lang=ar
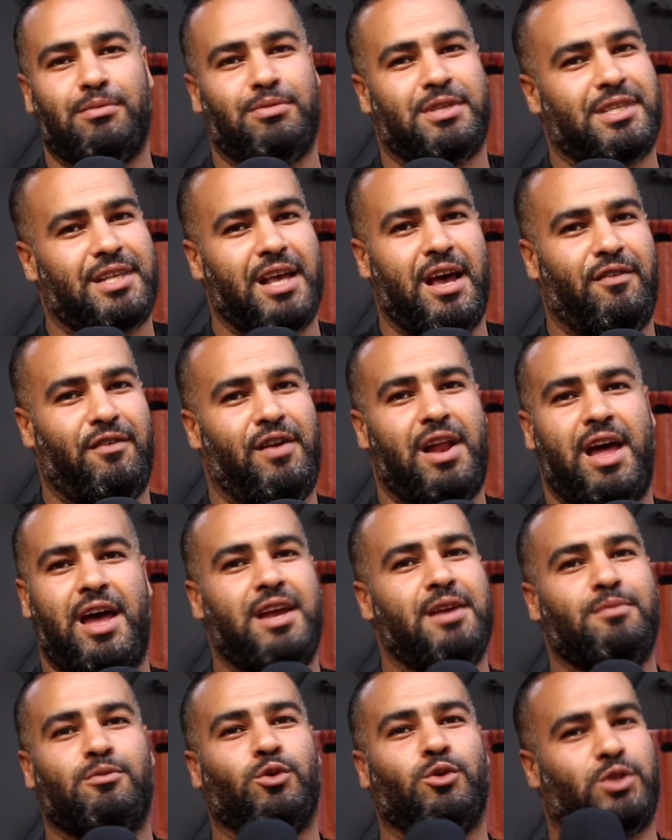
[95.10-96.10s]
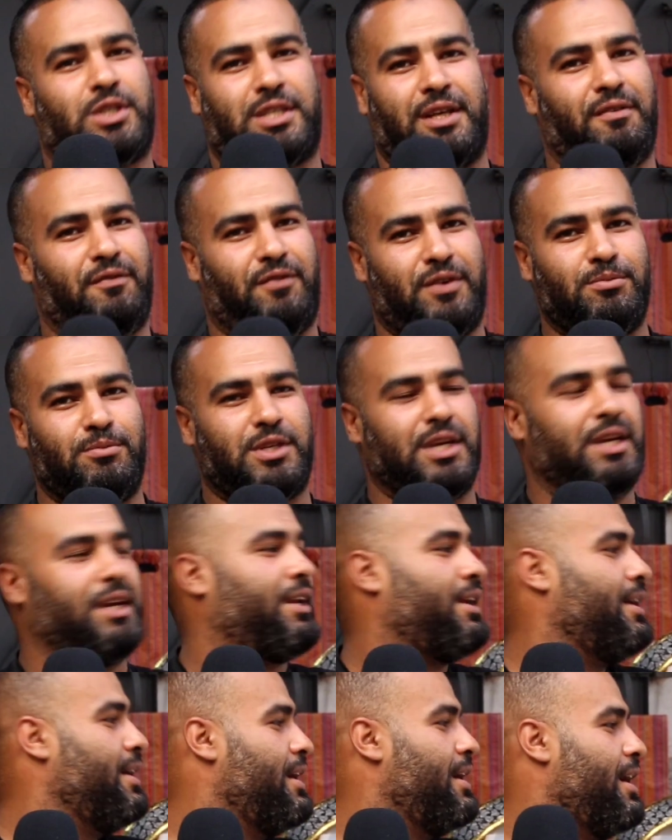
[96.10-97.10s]
بزاف على اي موسم
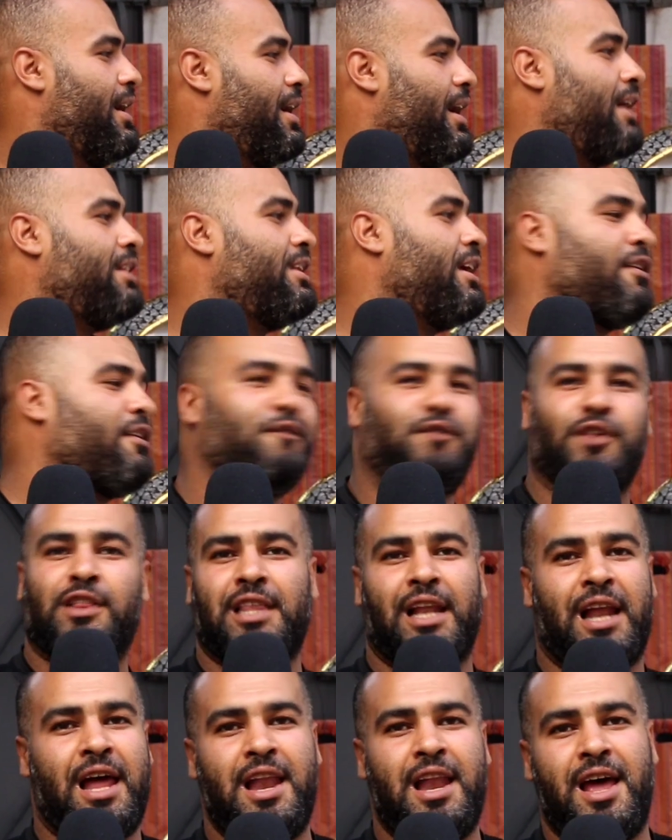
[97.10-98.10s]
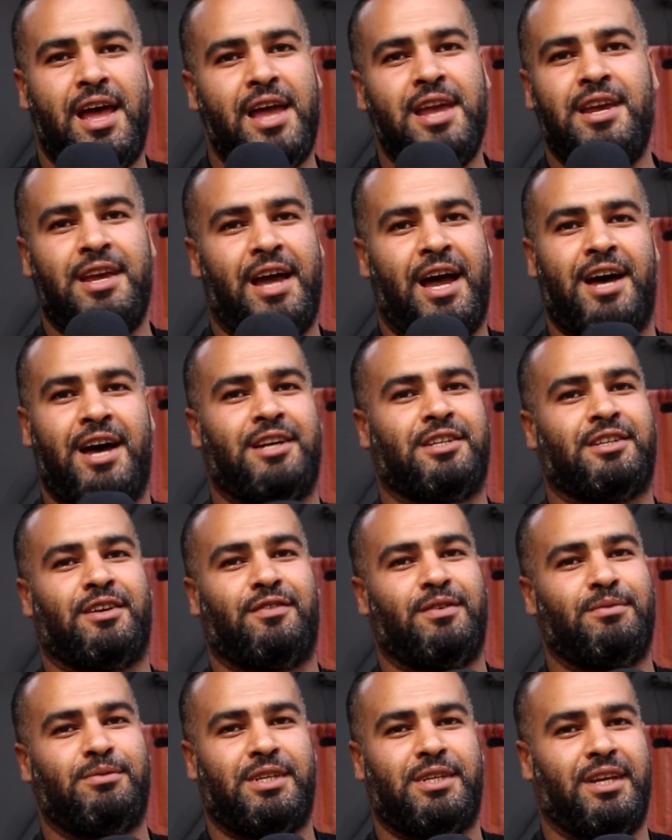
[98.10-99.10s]
فهمتيني هادي انا نفضل على اي حاجه
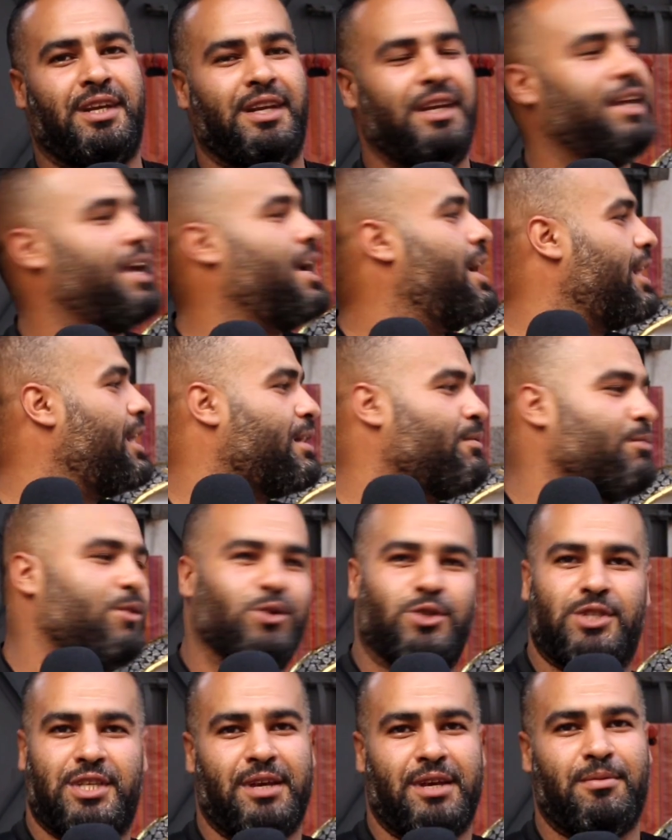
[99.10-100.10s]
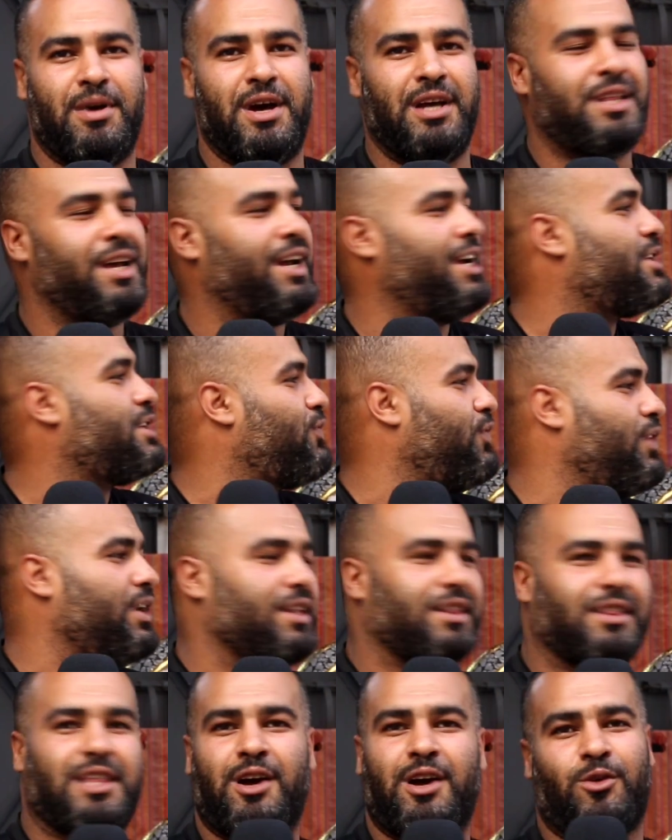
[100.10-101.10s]
فهمتيني هي هاد الموسم هذا حيت
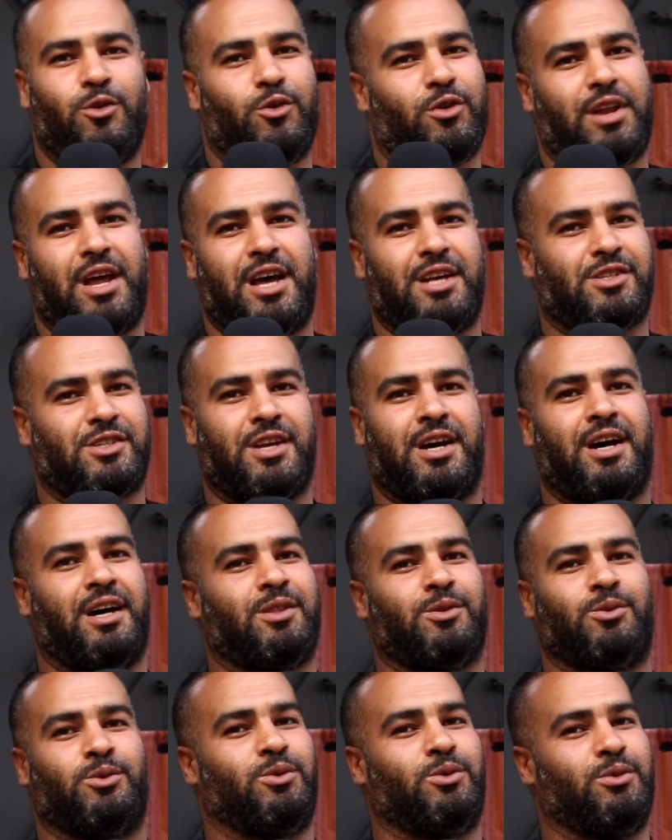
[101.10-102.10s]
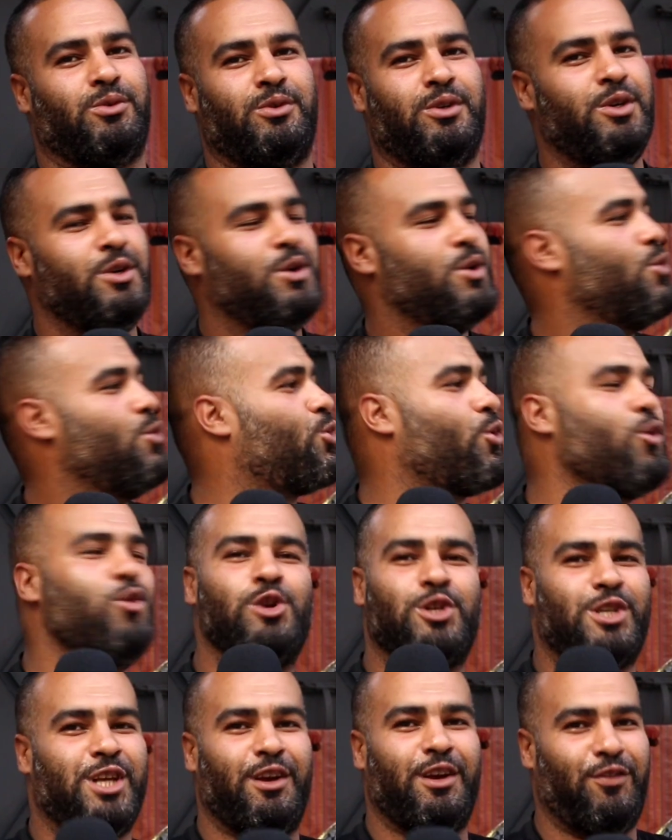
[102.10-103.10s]
فيه الضحك والنشاط
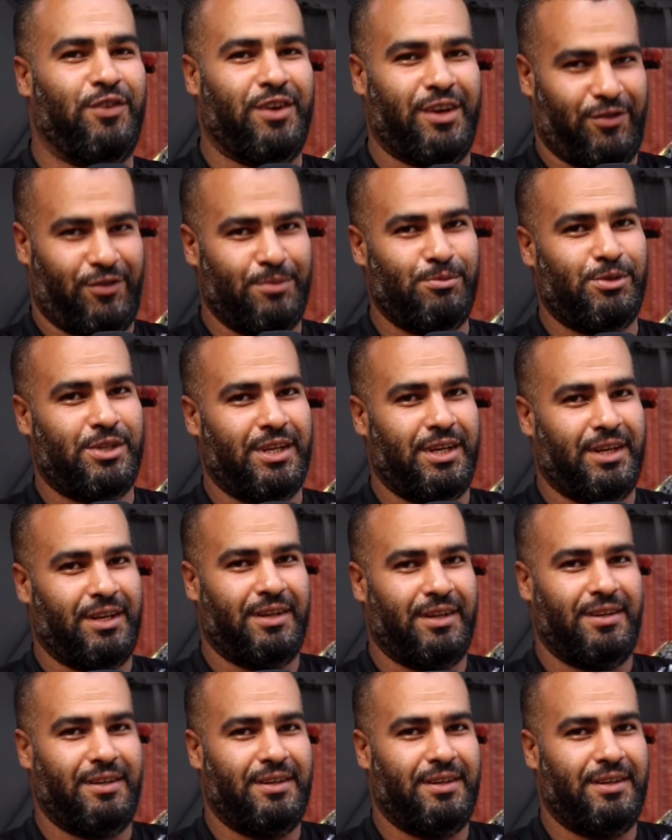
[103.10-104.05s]
وكل شيء فيه فهمتيني